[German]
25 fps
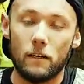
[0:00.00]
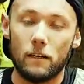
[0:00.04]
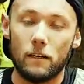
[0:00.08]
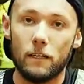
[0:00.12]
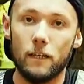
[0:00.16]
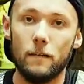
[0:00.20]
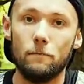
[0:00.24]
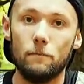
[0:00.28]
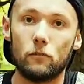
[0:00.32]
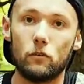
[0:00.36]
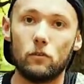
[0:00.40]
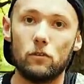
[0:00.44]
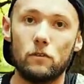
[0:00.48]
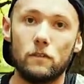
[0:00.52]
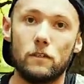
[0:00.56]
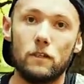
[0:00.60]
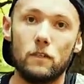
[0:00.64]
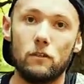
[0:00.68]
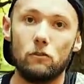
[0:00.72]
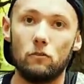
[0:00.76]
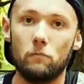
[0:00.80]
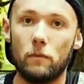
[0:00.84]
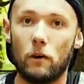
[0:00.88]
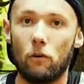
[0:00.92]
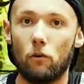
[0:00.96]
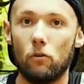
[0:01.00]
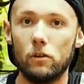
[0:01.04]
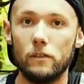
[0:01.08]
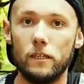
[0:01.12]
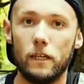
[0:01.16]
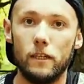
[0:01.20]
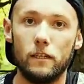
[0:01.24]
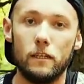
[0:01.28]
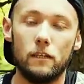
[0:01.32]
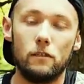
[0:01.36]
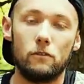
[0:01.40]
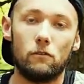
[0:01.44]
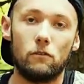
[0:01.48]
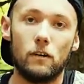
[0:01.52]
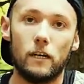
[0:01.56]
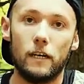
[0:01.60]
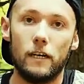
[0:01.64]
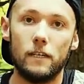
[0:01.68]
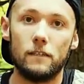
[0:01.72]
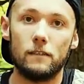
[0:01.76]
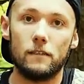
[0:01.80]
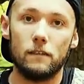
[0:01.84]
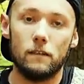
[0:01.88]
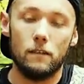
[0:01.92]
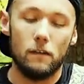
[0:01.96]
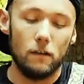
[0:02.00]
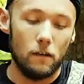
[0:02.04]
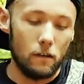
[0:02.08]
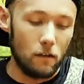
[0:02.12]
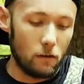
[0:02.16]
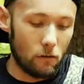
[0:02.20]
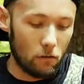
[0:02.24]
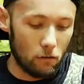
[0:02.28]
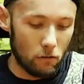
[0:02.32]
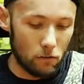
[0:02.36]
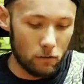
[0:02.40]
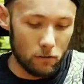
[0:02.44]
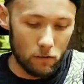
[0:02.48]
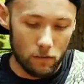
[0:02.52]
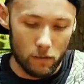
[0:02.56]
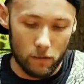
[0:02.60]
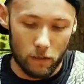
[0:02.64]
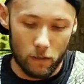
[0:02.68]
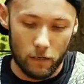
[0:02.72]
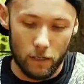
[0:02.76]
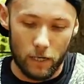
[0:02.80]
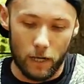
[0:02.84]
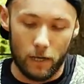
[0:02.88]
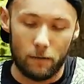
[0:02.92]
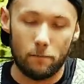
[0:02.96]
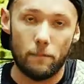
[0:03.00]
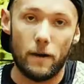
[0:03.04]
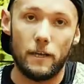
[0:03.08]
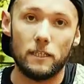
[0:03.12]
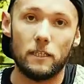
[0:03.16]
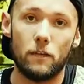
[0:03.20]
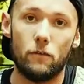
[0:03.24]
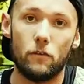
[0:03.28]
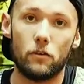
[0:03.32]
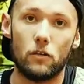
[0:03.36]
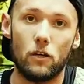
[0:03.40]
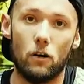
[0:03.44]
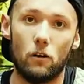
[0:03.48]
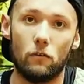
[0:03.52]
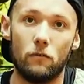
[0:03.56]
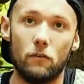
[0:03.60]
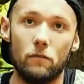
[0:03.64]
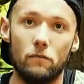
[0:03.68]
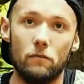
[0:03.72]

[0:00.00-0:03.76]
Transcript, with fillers: nehmt Rücksicht, überholt da nicht so krass und äh, ja, passt auf euch auf.